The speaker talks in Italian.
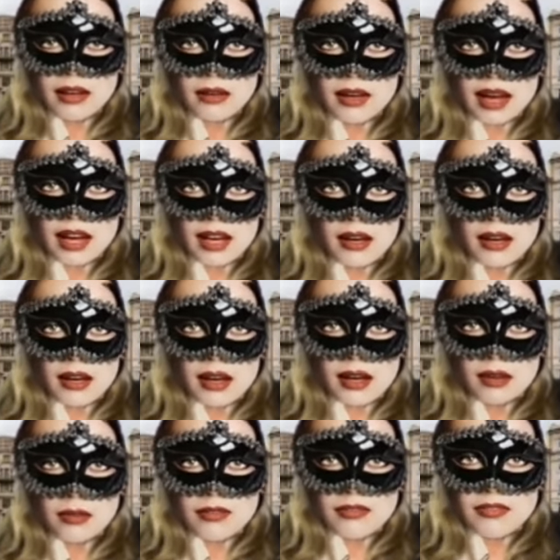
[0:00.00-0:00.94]
la signora
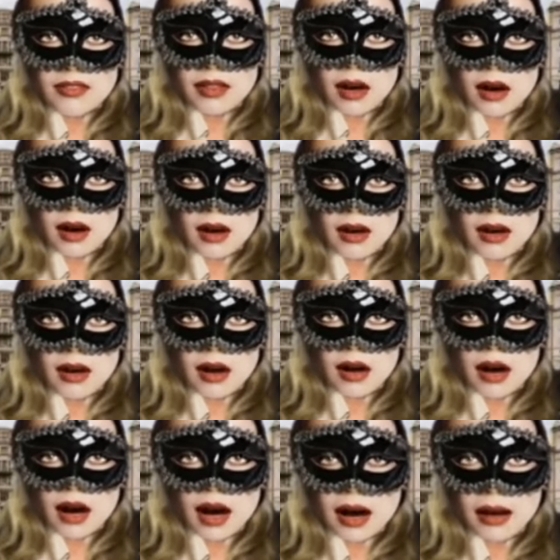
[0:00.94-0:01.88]
tempo addietro
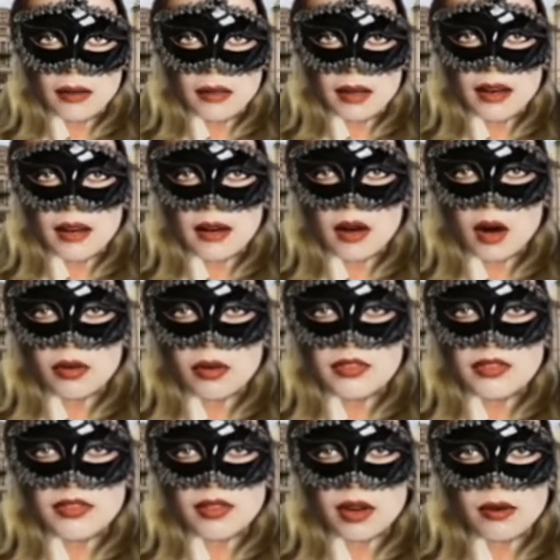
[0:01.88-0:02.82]
mi aveva
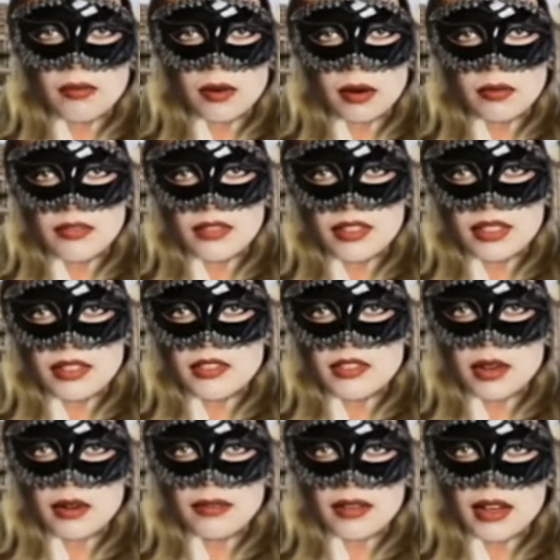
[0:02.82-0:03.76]
mostrato una
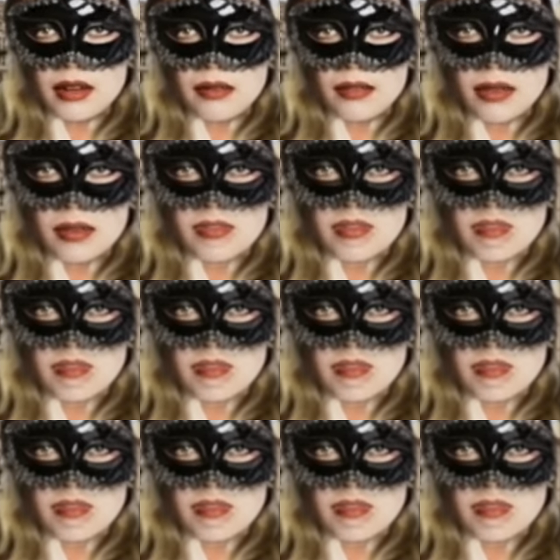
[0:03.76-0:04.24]
foto di loro